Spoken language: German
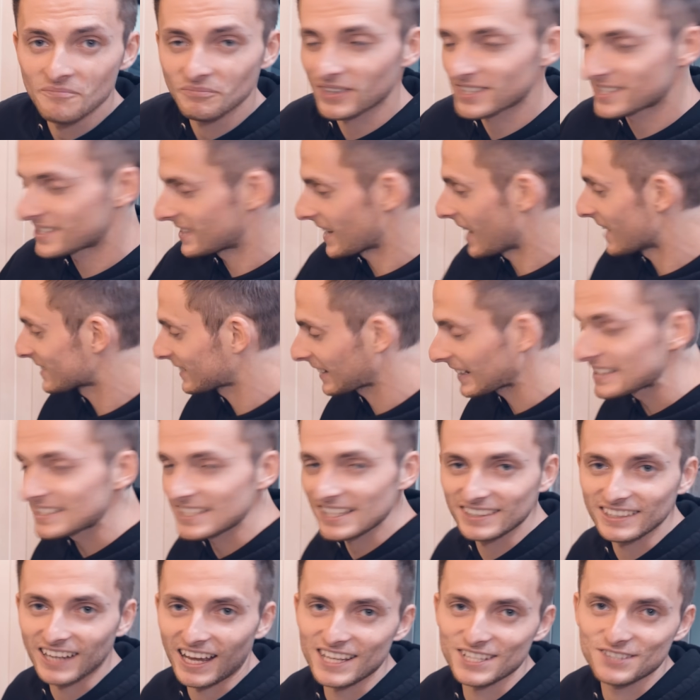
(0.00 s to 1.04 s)
Das ist echt
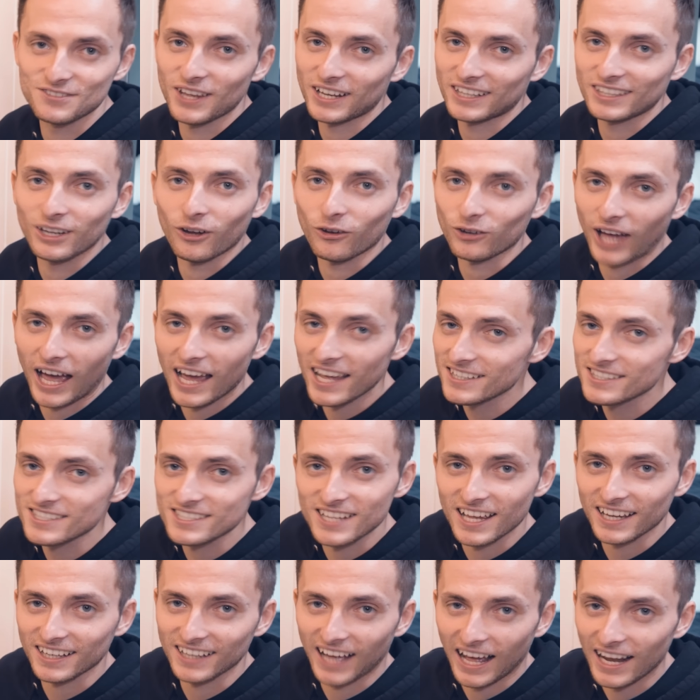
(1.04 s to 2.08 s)
richtig nice. Wir hatten auch
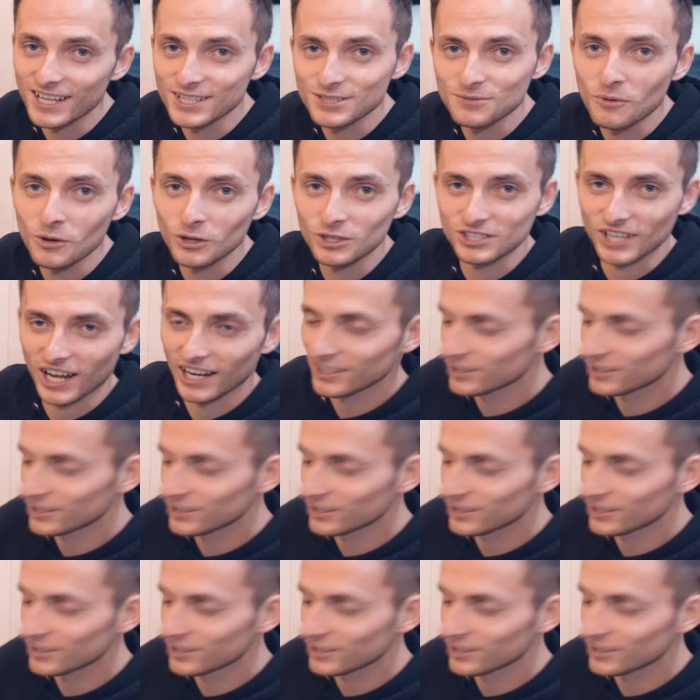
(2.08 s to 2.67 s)
Heizdecken, alles mögliche